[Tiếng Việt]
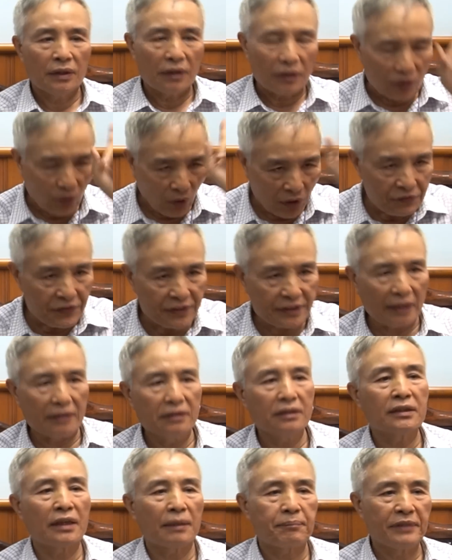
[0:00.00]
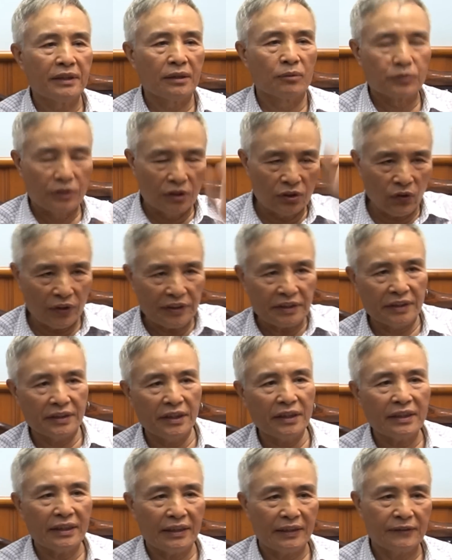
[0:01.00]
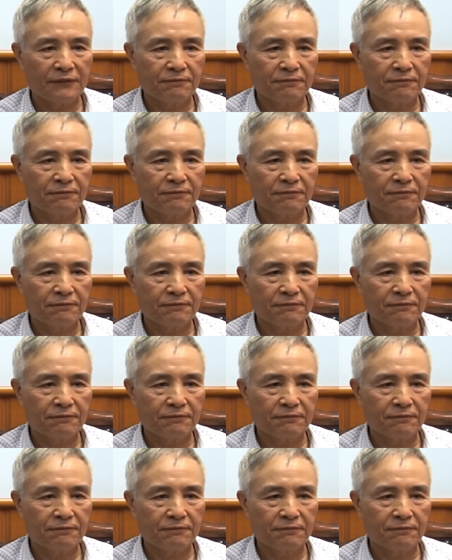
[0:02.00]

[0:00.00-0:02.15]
nói về trận Đức Lập thì đồng chí nói chi tiết này